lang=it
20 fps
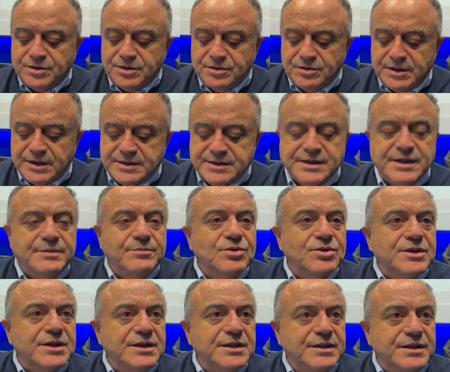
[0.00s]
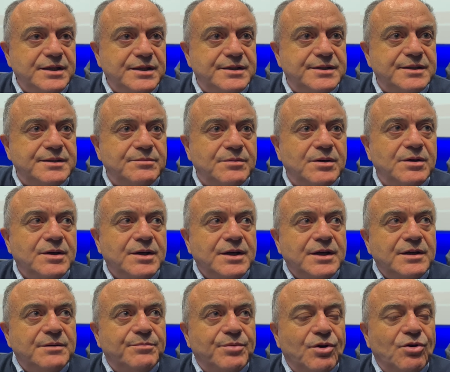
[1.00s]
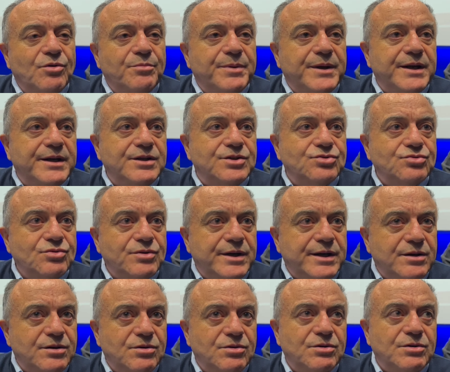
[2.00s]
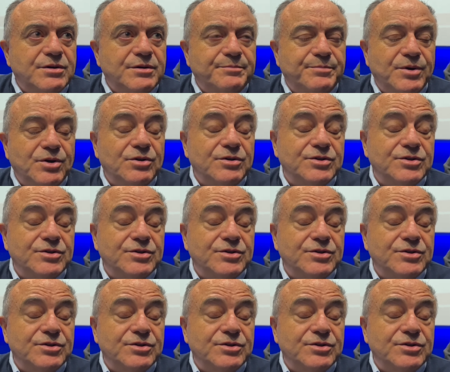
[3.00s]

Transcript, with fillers: io la stimo tantissimo proprio per, il suo, rago, per il,